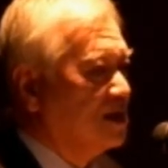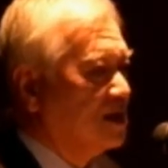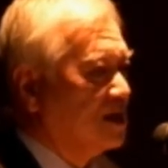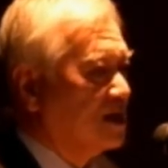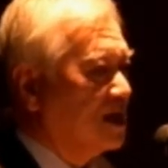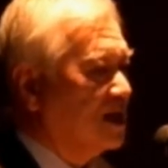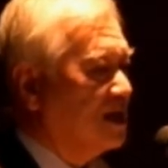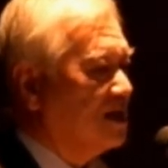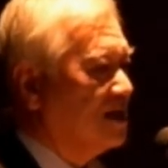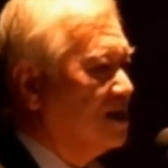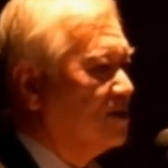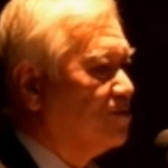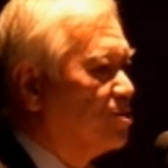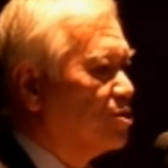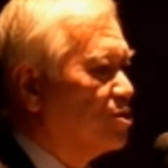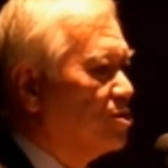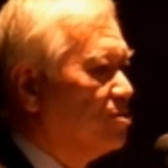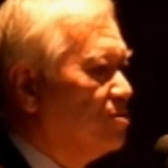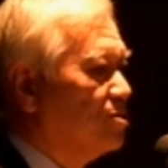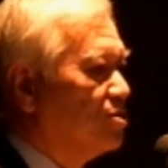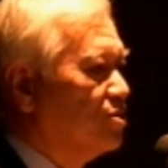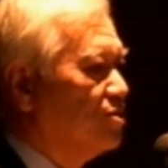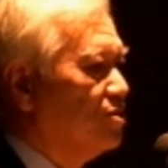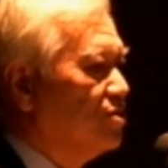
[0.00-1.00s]
彼らはもと
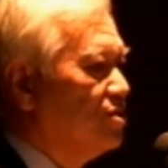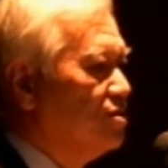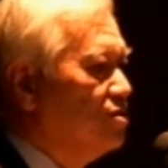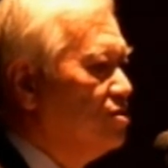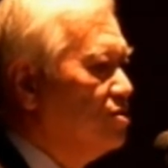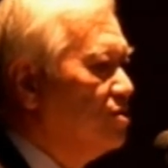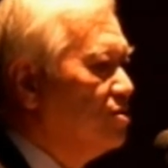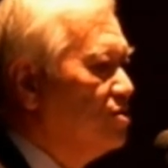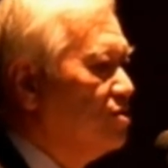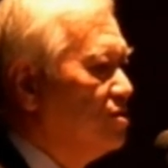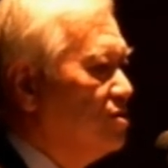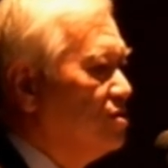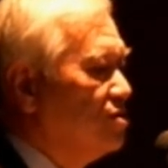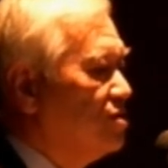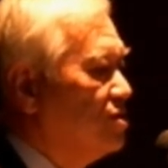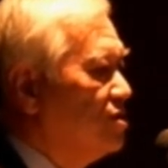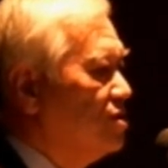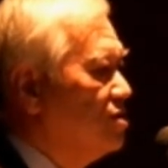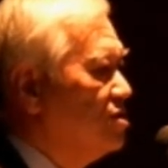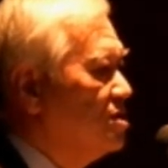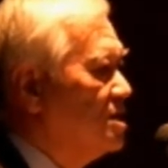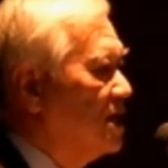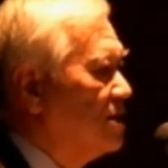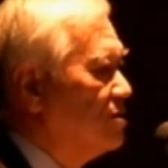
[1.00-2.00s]
もとユーロという
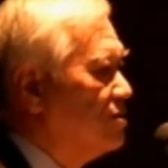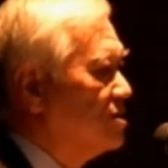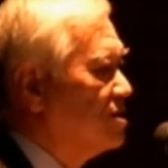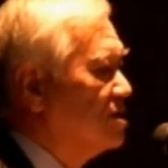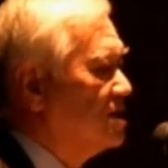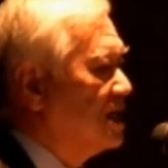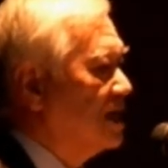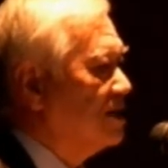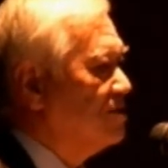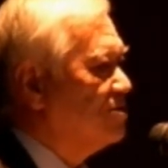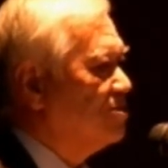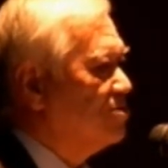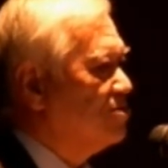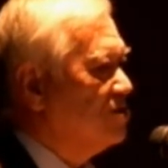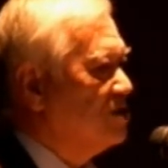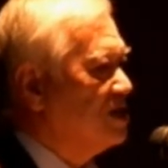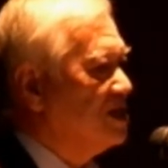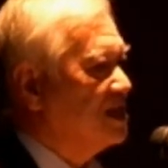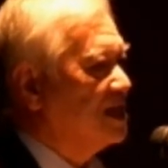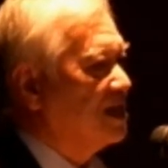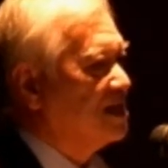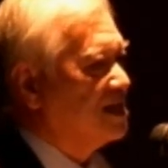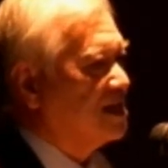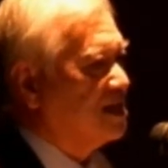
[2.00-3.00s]
通貨を使うこと
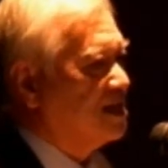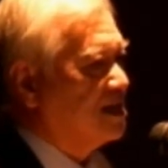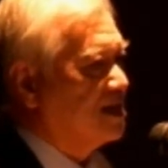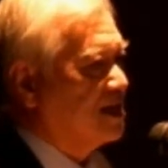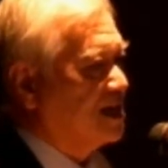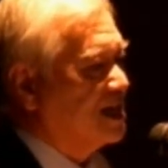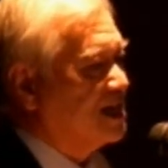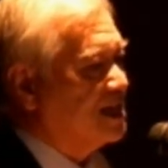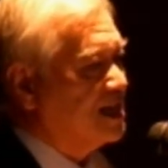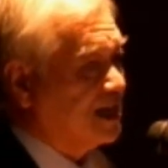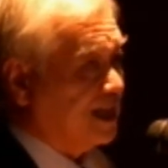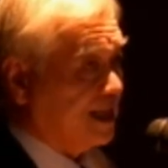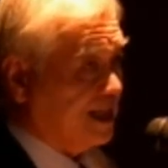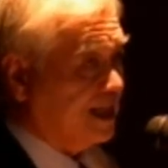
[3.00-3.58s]
自体に対してかなり